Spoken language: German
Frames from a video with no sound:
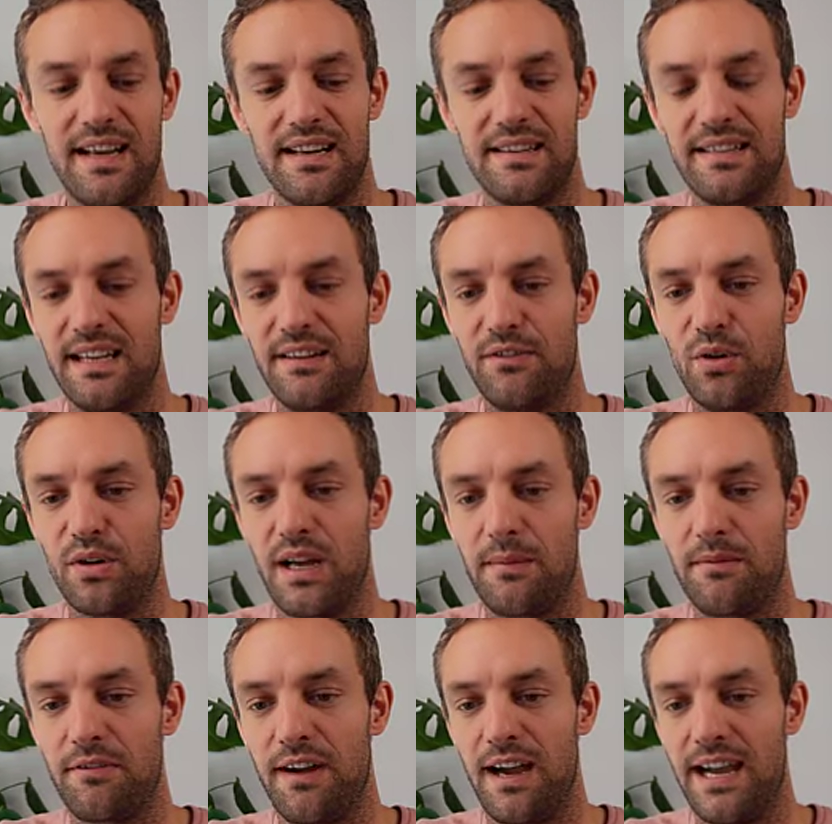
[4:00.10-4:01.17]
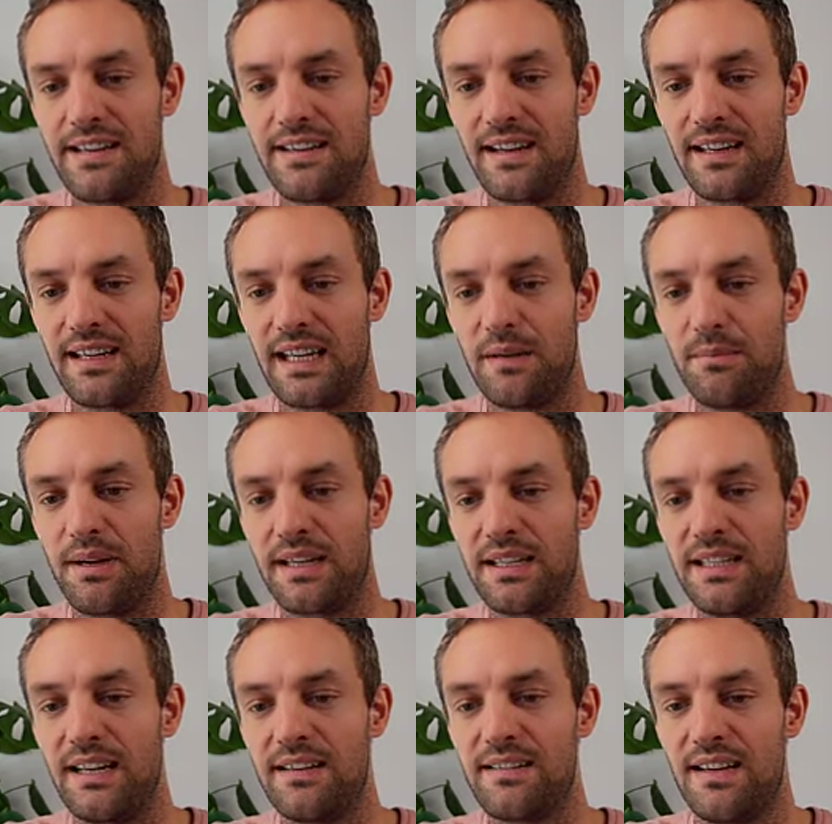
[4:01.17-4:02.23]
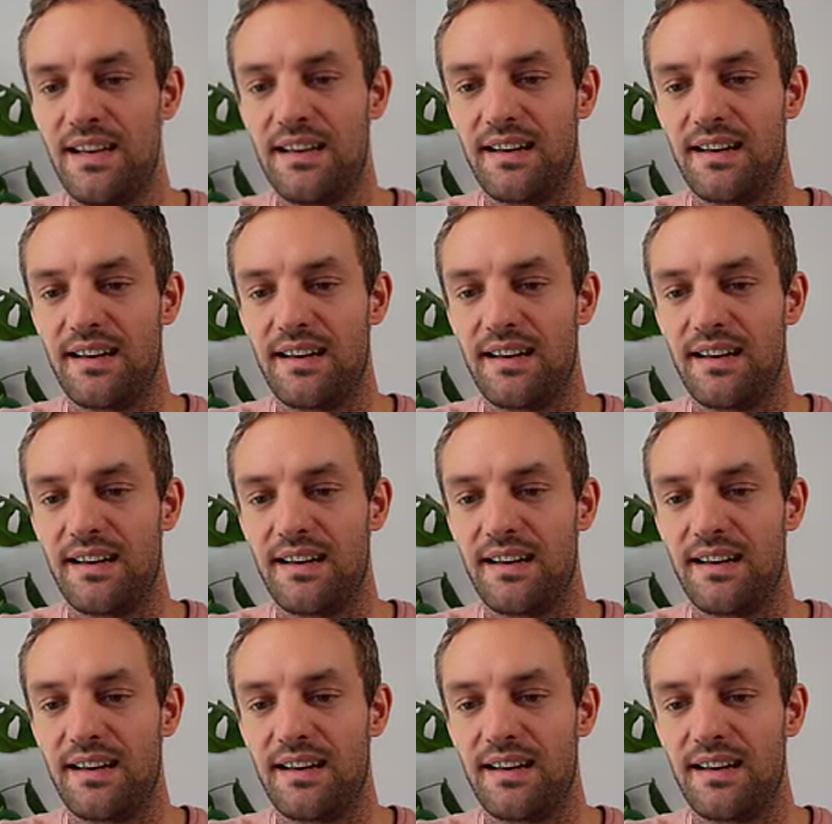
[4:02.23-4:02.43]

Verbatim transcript: der wurde am Freitag repariert.